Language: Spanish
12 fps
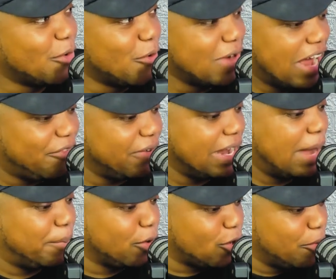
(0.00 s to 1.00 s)
Una
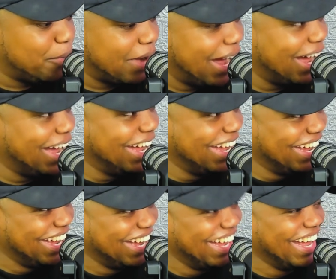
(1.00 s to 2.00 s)
fila por comprar. Pero no
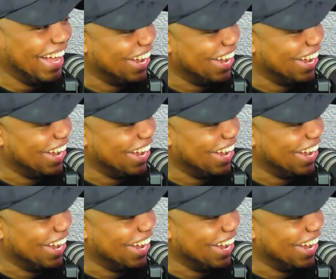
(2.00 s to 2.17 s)
aquí.